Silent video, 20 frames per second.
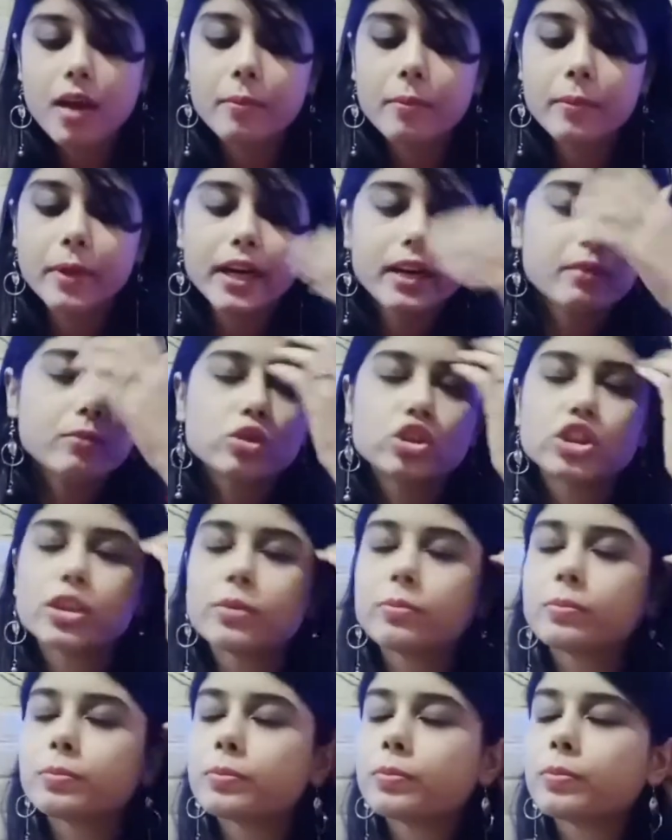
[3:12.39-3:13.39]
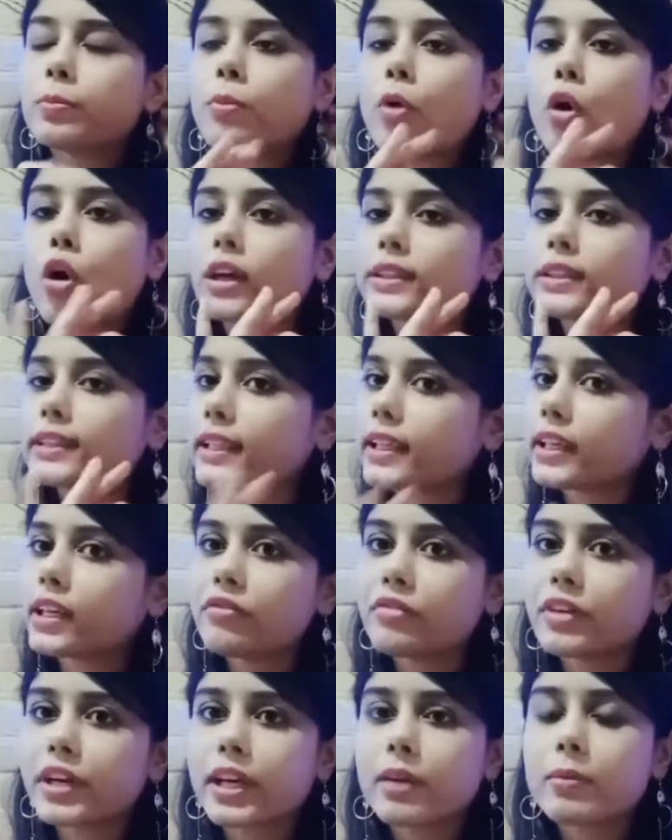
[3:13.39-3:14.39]
बट मुझे बहुत ज़्यादा
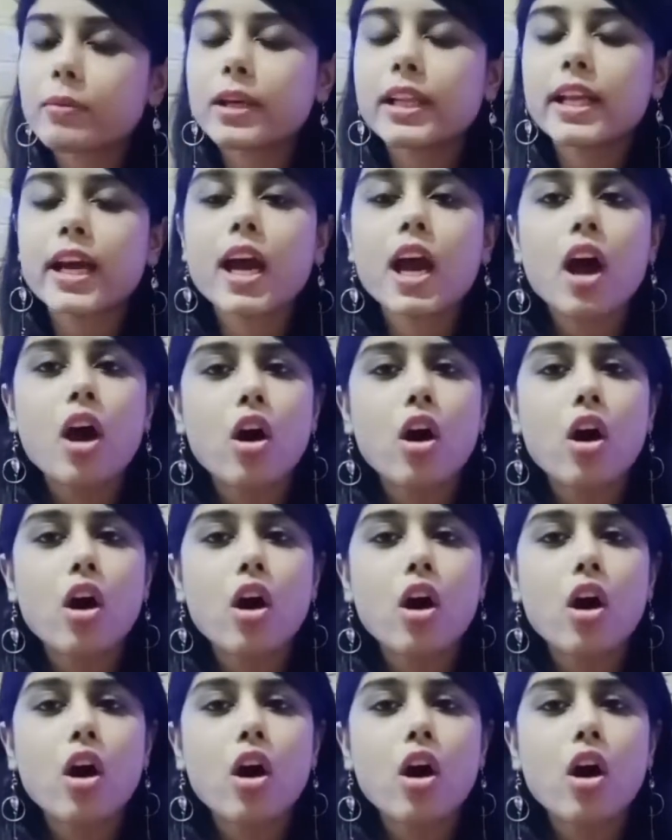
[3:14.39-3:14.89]
कंफर्टेबल है